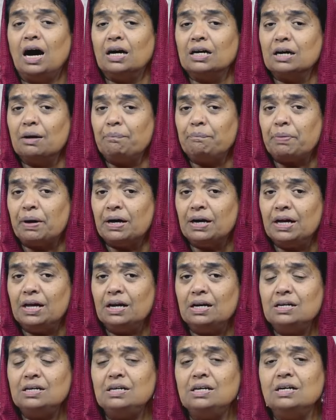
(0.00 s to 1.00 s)
அங்கு
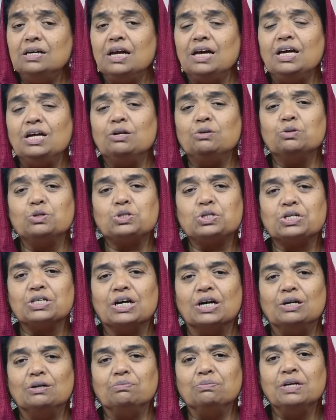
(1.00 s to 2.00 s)
பனிரண்டு
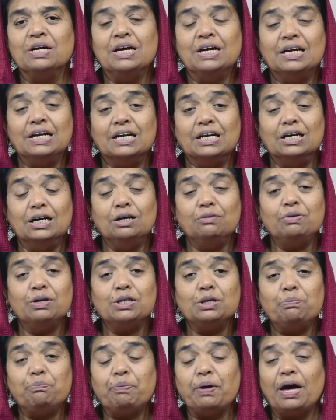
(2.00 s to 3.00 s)
நீரூற்றுகளும்
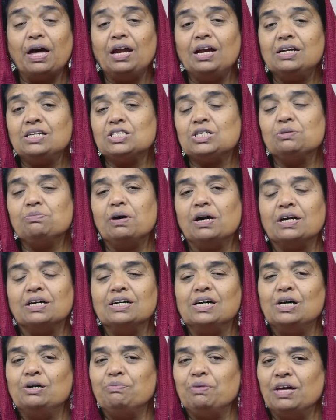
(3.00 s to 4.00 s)
எழுபது பேரீச்ச
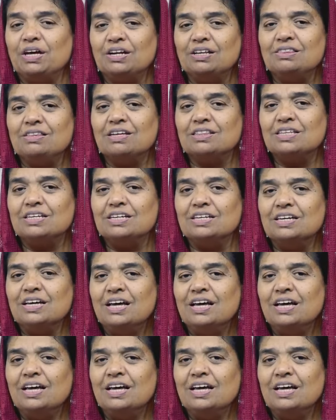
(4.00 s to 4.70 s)
மரங்களும் இருந்தது